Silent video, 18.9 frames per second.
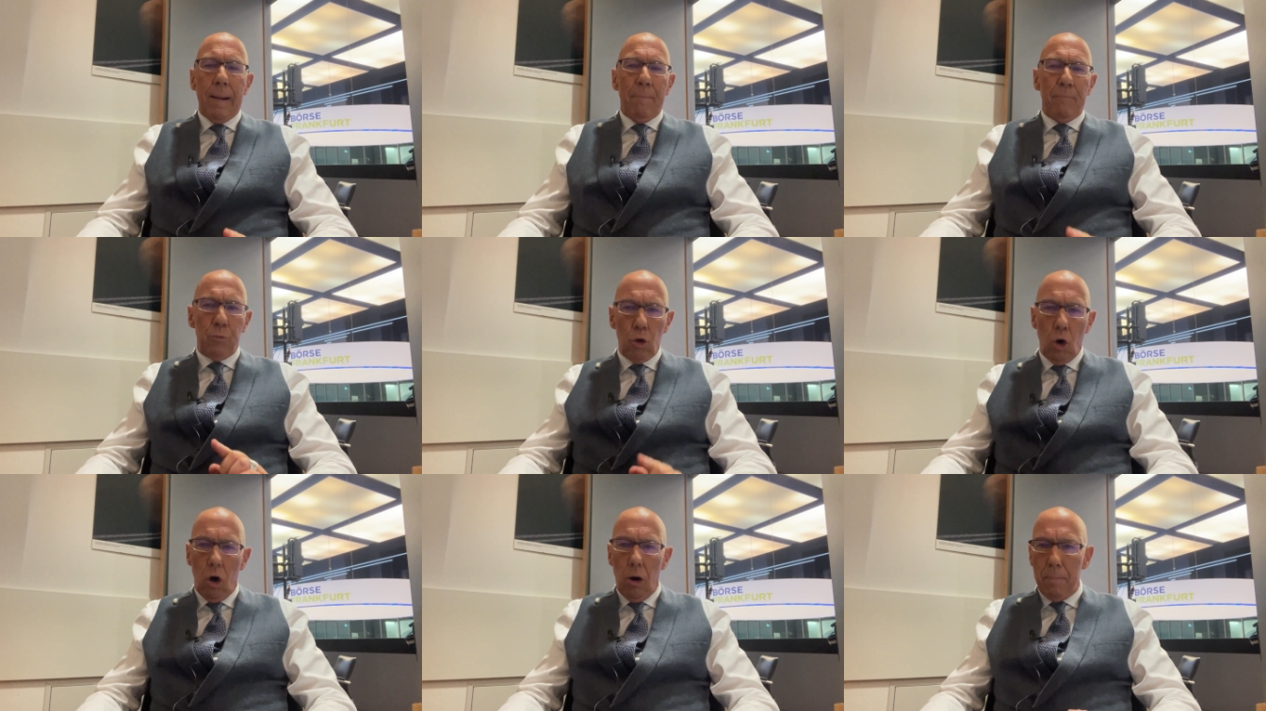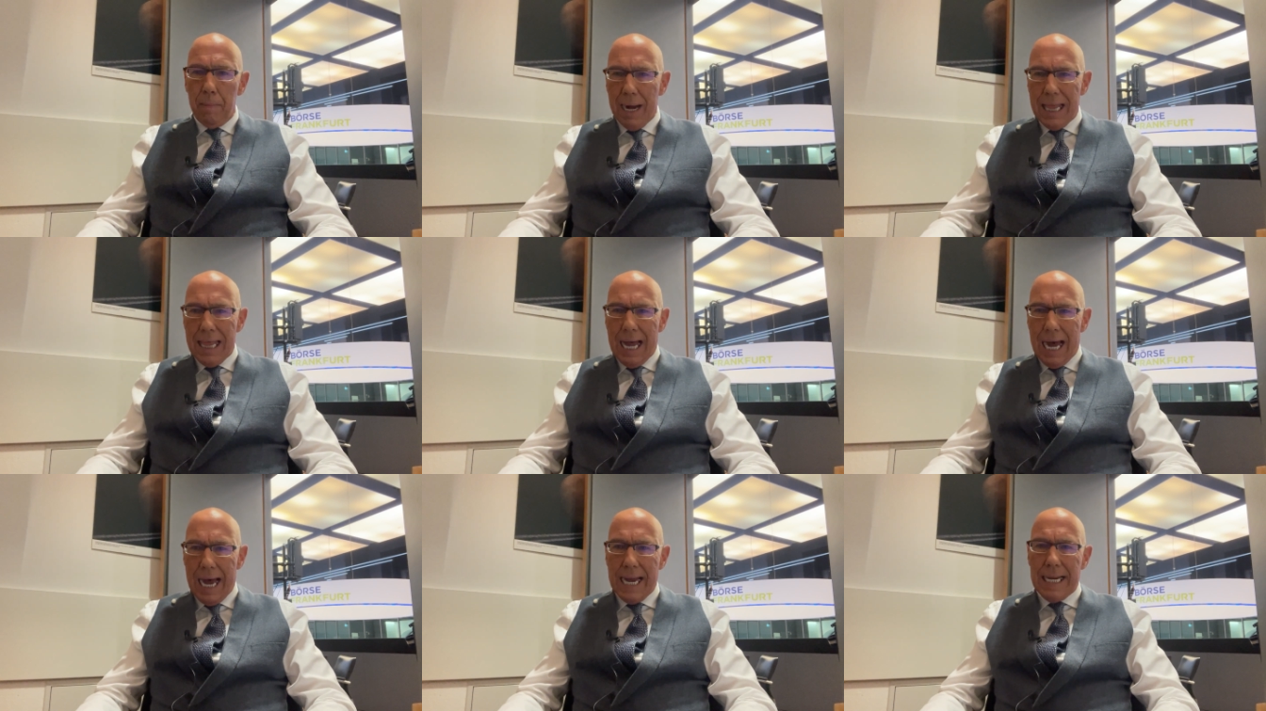nochmal
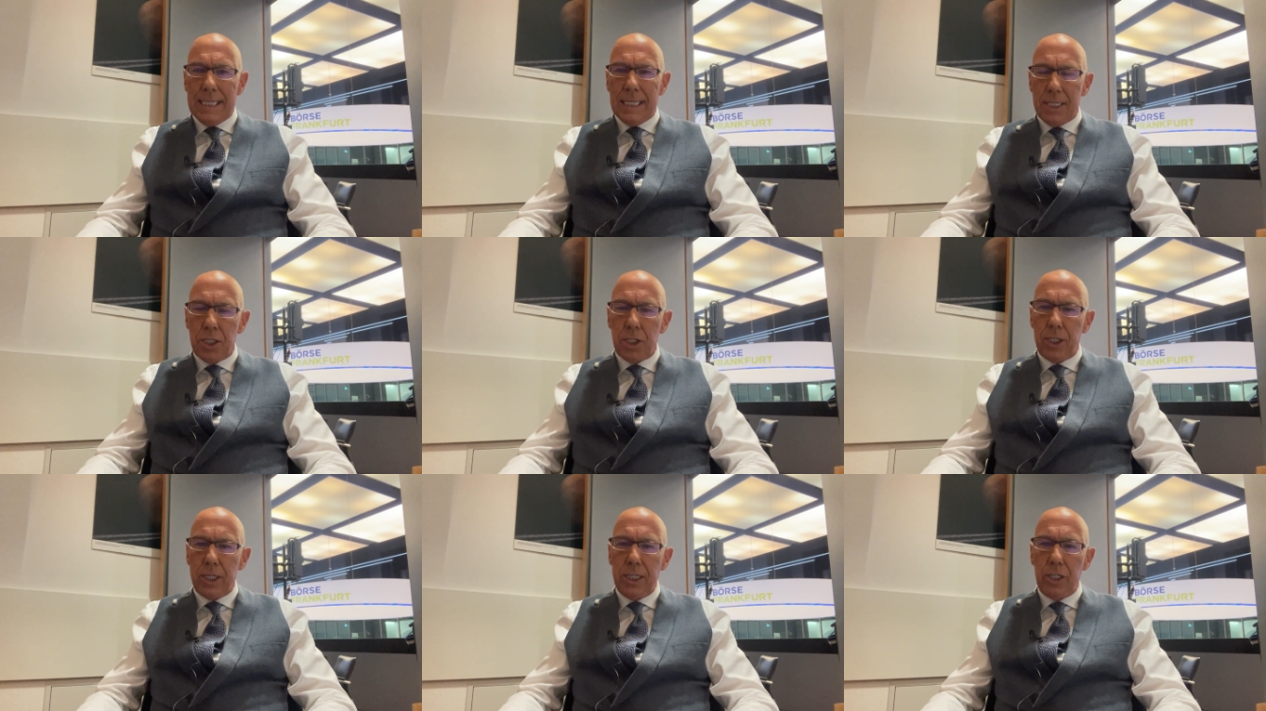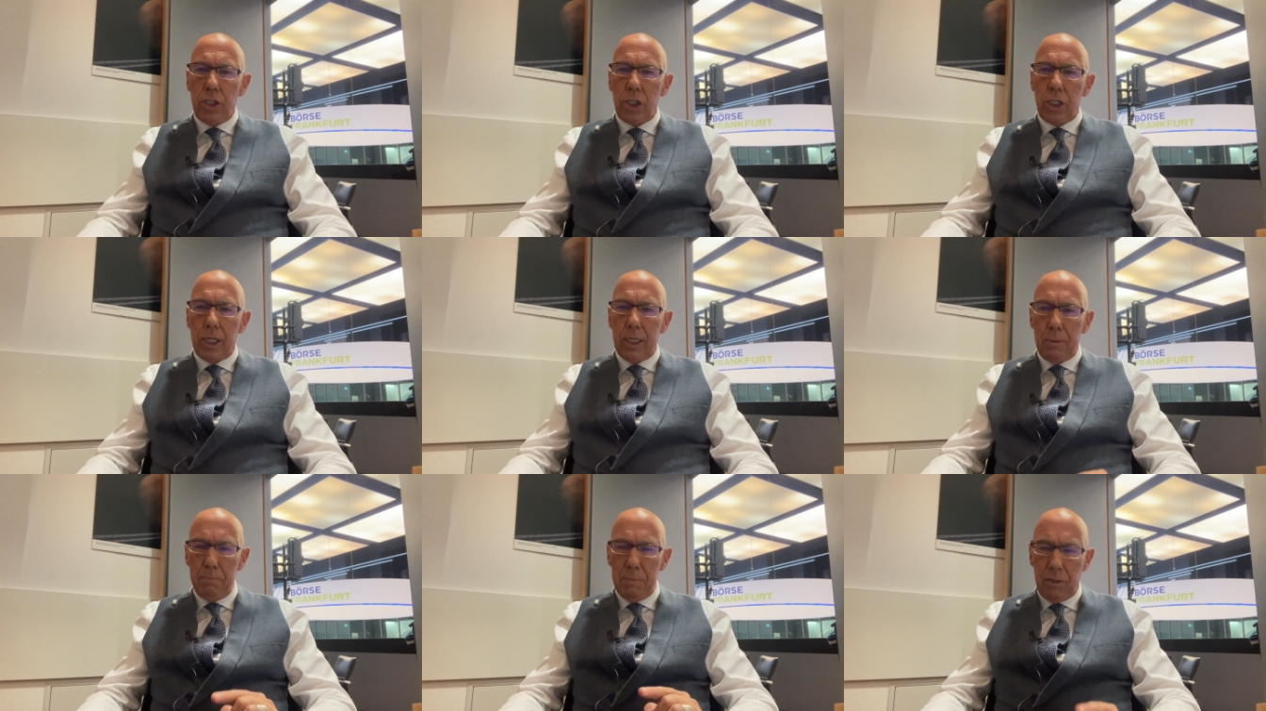einen
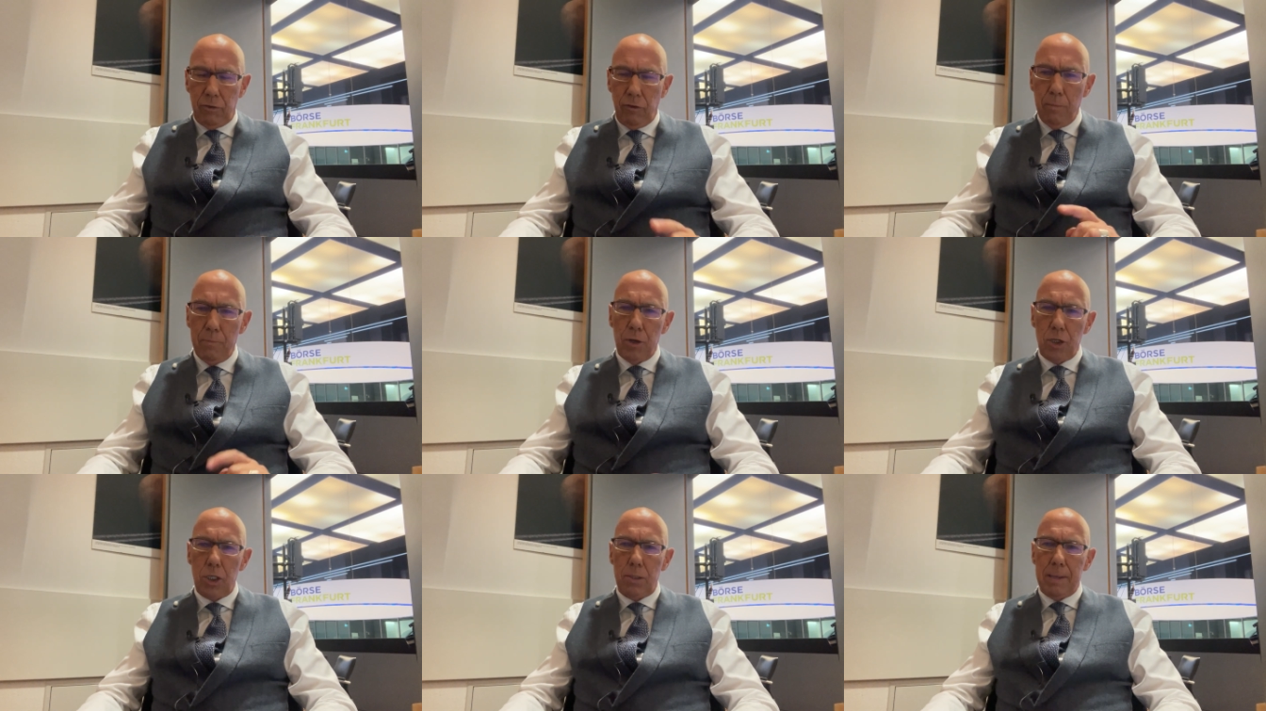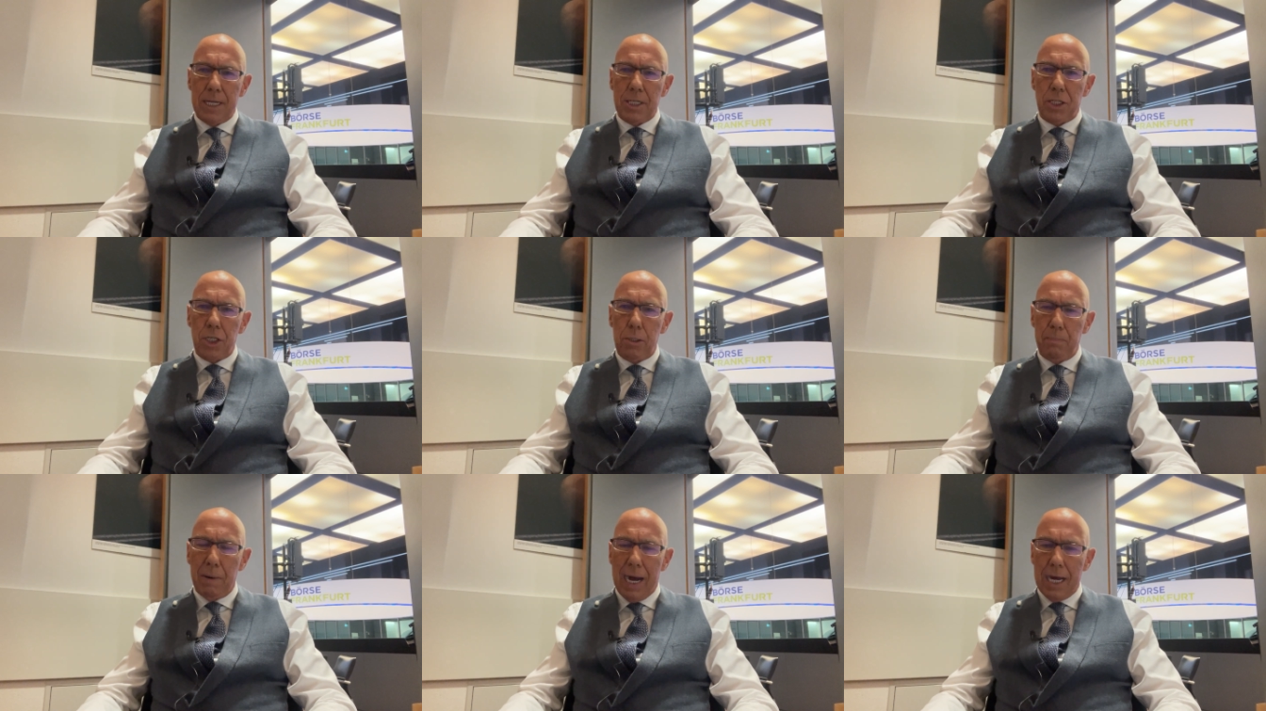Zinsschritt mit
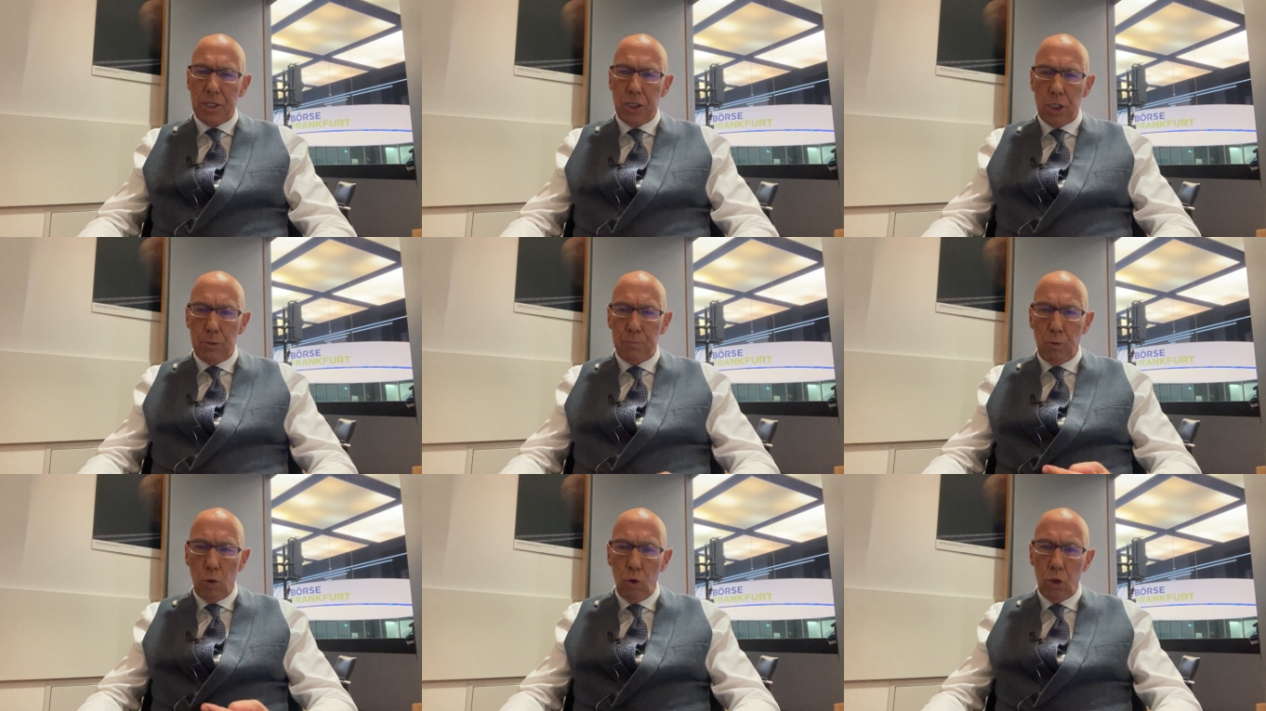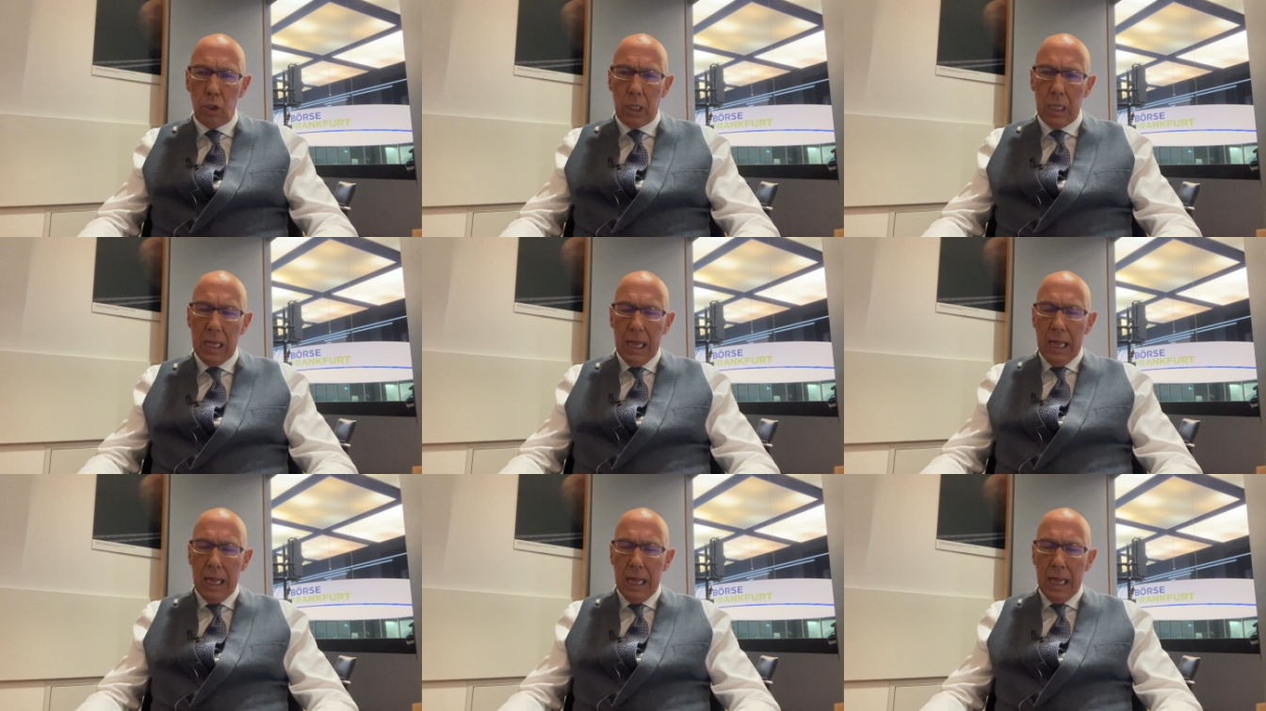25 Basispunkten